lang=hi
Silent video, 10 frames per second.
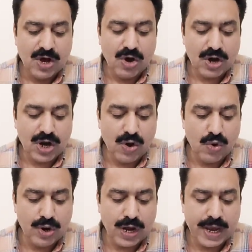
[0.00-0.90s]
और
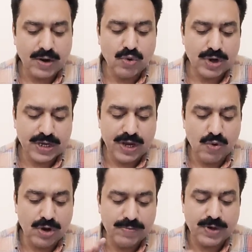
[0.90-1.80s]
लाहौर हाई कोर्ट के
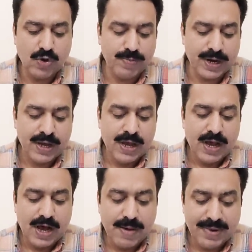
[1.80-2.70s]
हुक्म के ऊपर
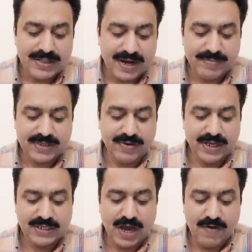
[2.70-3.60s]
अमल दरामद
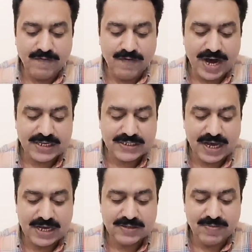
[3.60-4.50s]
करवाया जाए अफवाह
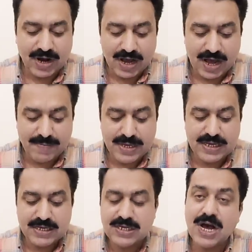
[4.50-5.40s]
साज
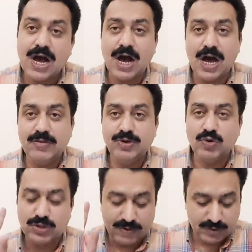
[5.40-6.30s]
मकामी या आलमी
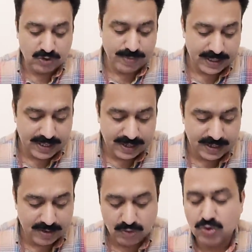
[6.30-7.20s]
हों तो मत दें
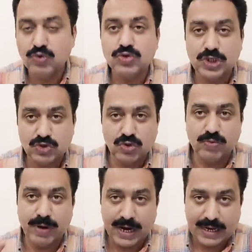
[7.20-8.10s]
ये उन उस चीज़ को
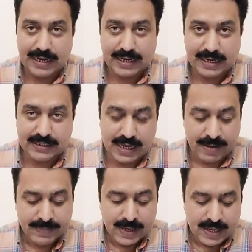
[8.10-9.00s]
दोबारा क्लियर कर दिया
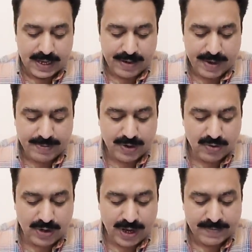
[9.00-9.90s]
एक बार फिर
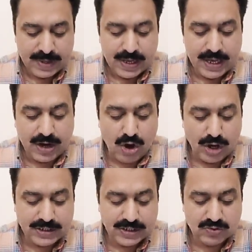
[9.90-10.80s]
उन्होंने एक
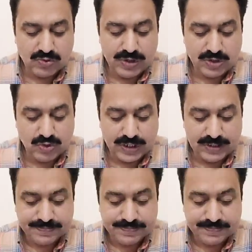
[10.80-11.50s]
और चीज़ उन्होंने जो कि